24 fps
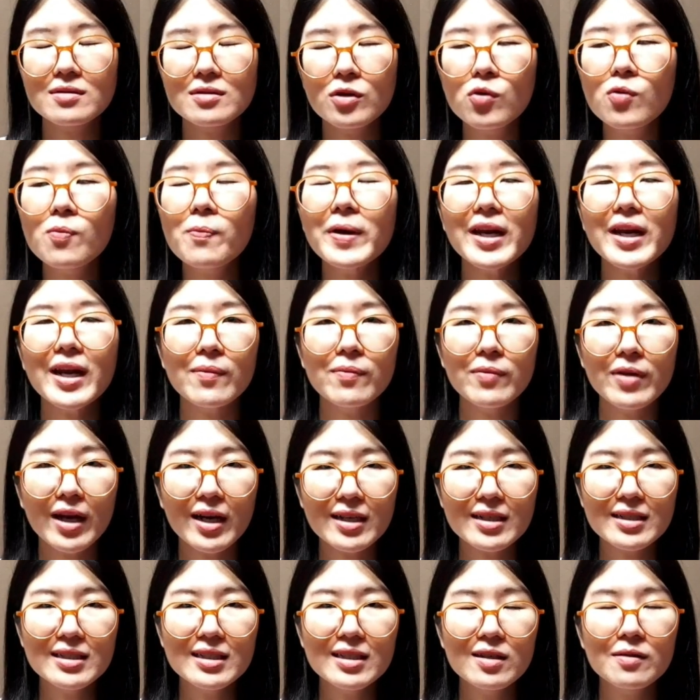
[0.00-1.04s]
ลุกไปทำอย่า
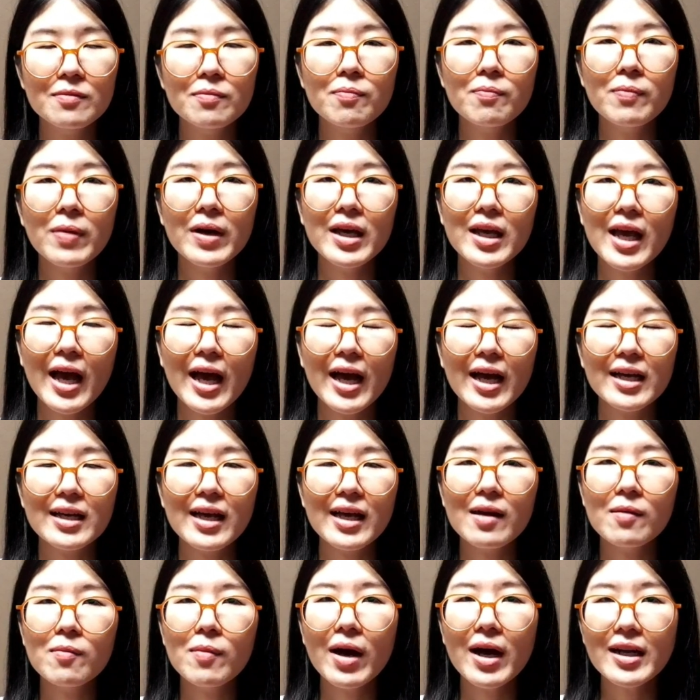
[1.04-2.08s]
งอื่นไปหา
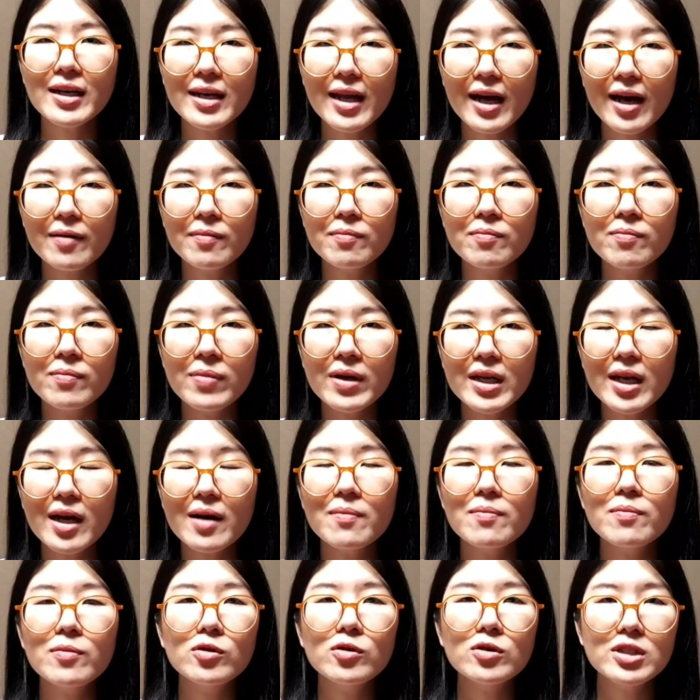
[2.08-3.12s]
งานบ้านทำไป
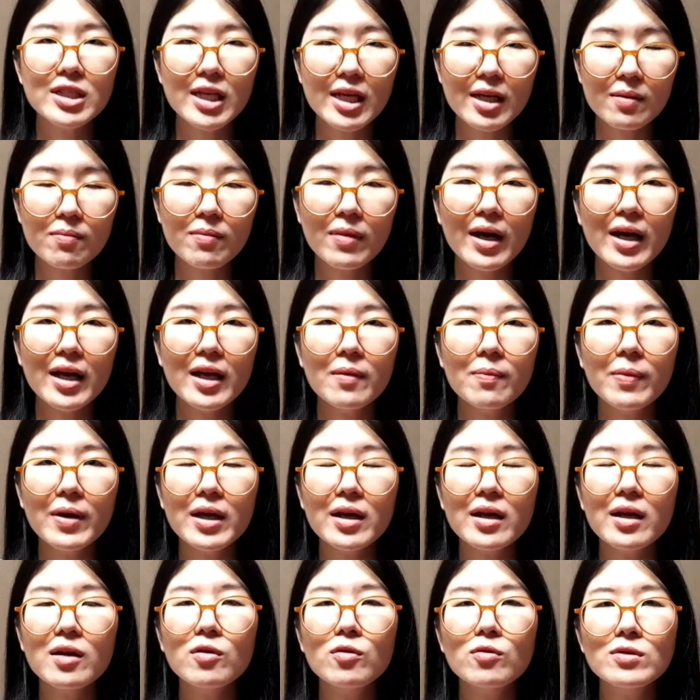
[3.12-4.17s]
ทำโปรเจกต์ใหม่ไป
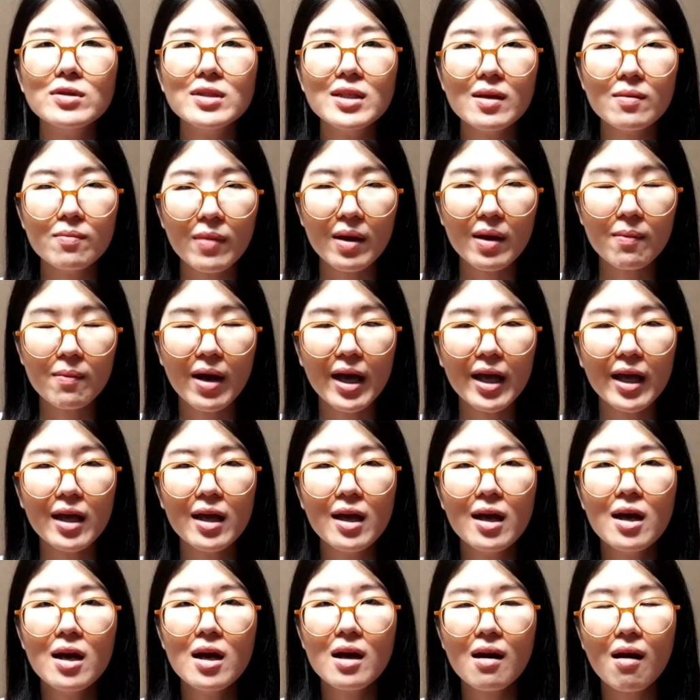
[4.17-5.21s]
เรียนรู้สิ่งให
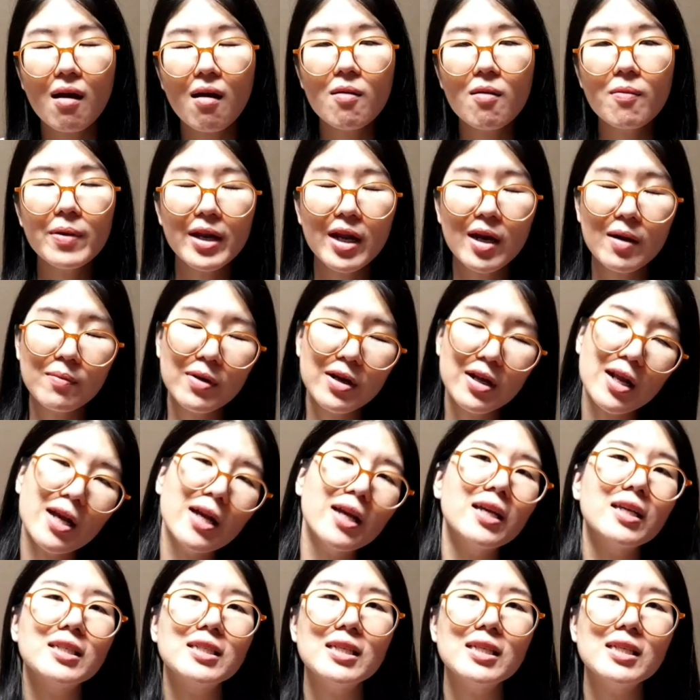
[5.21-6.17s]
ม่ๆลองไปทำอะไร